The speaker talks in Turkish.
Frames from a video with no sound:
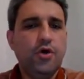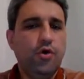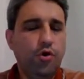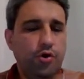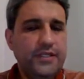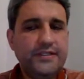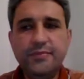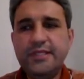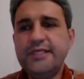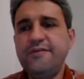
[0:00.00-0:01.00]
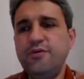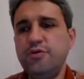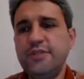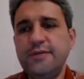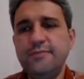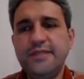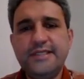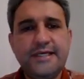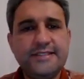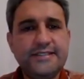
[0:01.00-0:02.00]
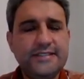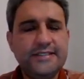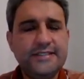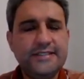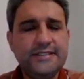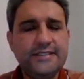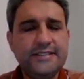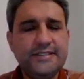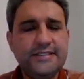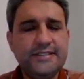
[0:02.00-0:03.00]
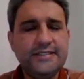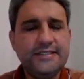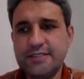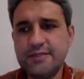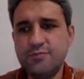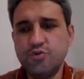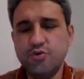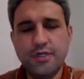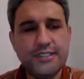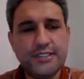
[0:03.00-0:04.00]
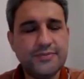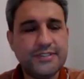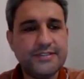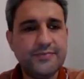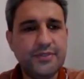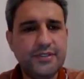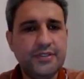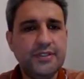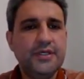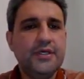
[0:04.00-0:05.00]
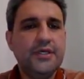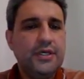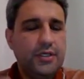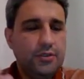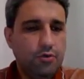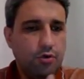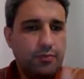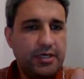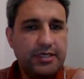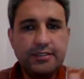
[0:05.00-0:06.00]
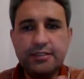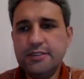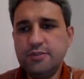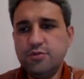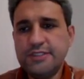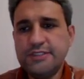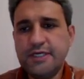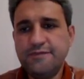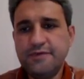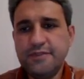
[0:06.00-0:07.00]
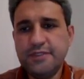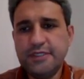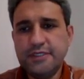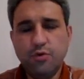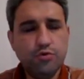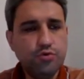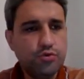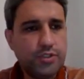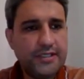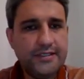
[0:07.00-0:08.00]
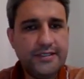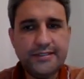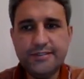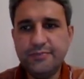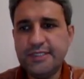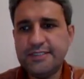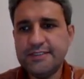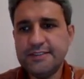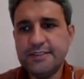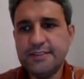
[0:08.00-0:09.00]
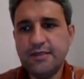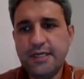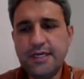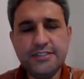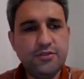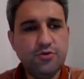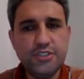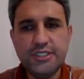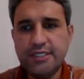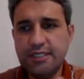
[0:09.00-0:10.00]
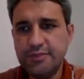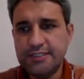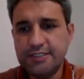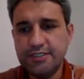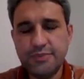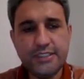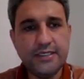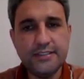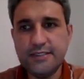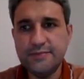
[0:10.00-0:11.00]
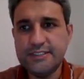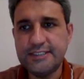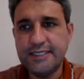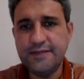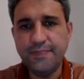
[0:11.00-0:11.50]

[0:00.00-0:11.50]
öğretim ilke ve yöntemleri dersinin belli bir kısmını anlatacağım. Çok az bir kısmını. Normal e, süre zarfında 30 saate yakın bir ders. Her şeyden önce kendimi kısaca bir tanıtayım sizlere.